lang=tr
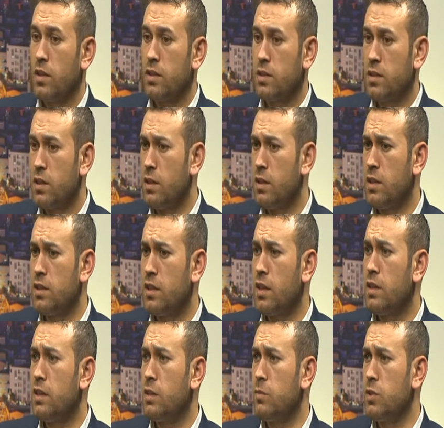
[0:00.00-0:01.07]
Siz
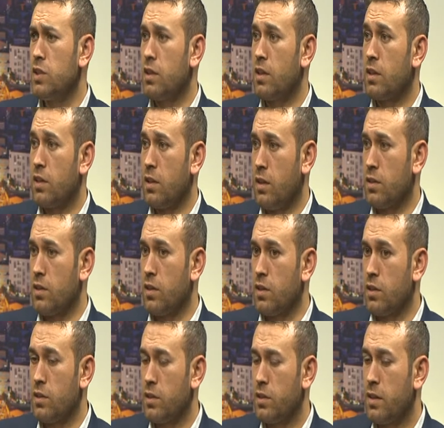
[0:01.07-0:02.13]
izleyenlerimiz de
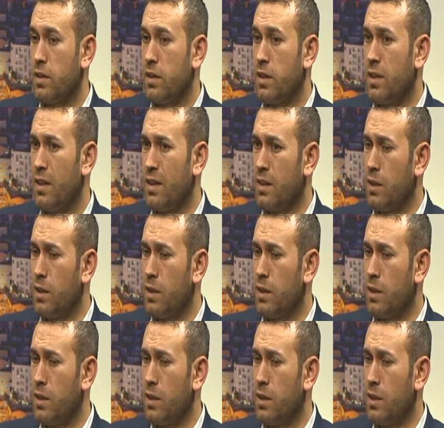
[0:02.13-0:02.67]
hatırlar. Yani